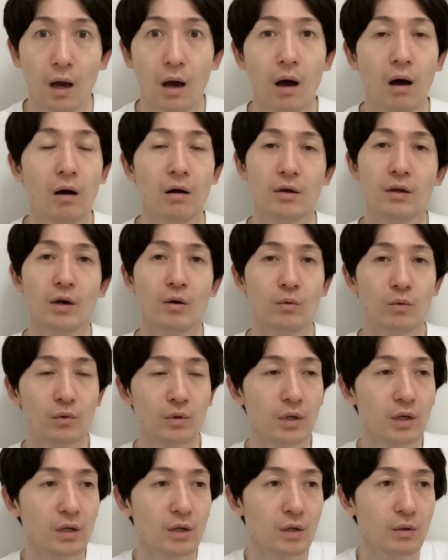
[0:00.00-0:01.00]
あいや
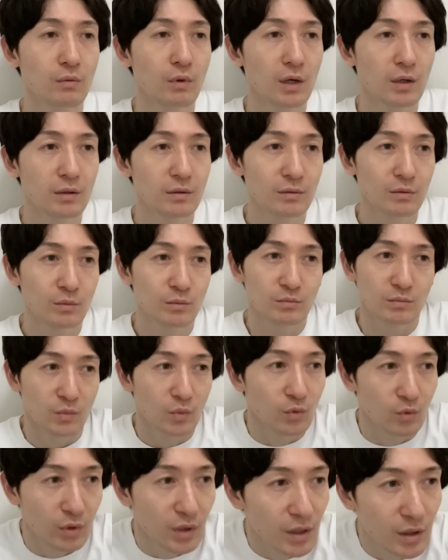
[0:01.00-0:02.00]
俺は
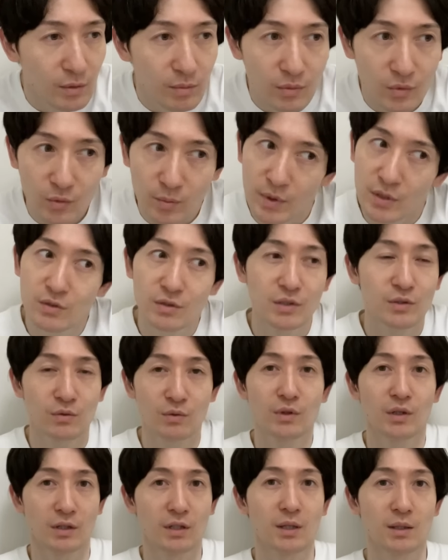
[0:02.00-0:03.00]
俺も別に
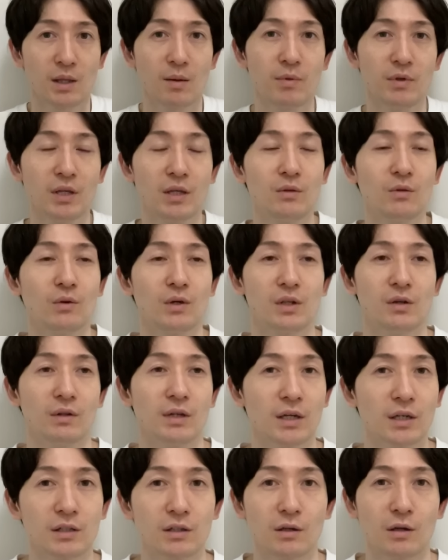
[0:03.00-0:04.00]
そんな食べたいとかでは
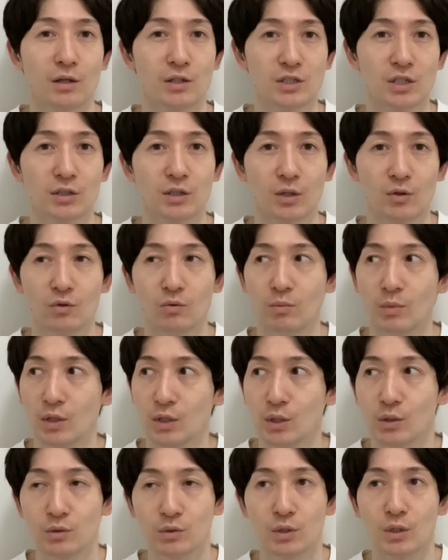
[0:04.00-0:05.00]
なかったからじゃあ頼ま
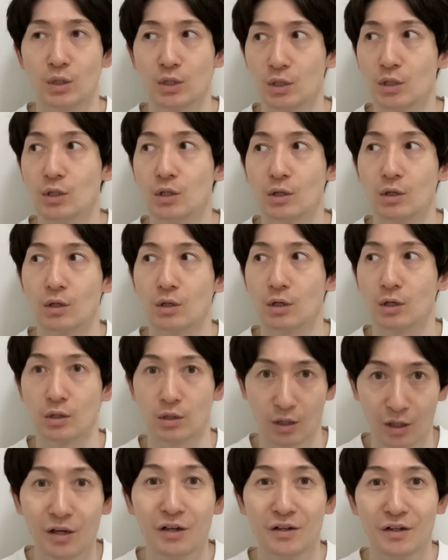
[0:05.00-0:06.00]
なくていいか
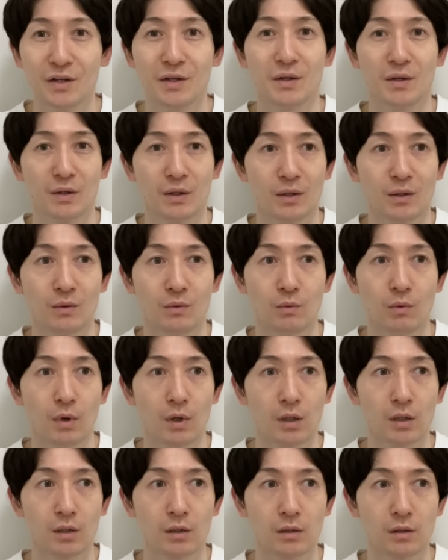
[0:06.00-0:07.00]
な
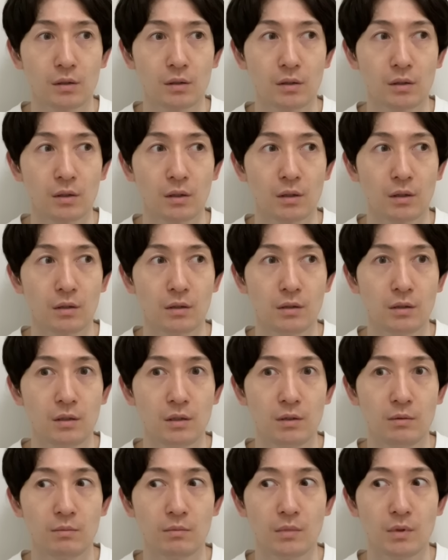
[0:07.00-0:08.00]
わか
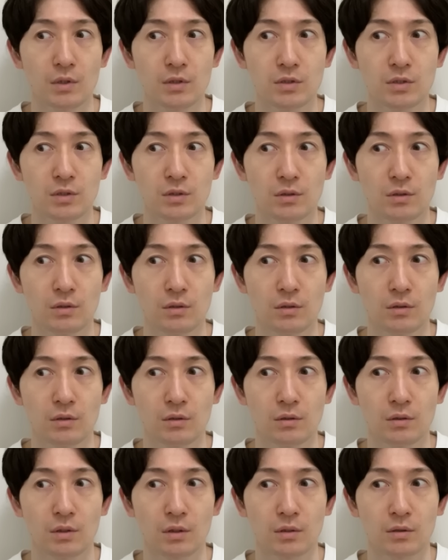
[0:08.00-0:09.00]
りまし
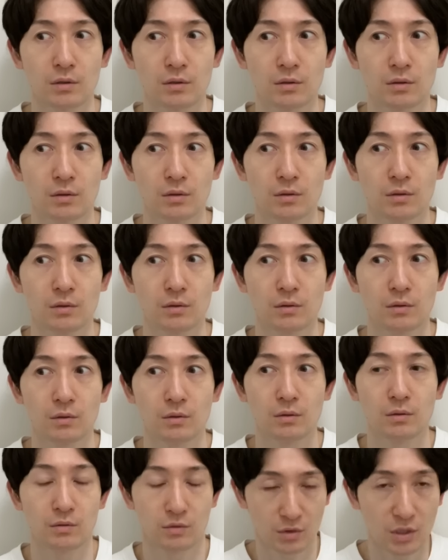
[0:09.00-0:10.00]
た
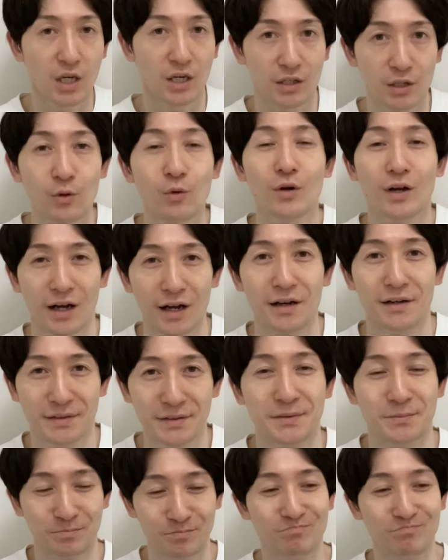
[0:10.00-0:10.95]
じゃあ行こっかうん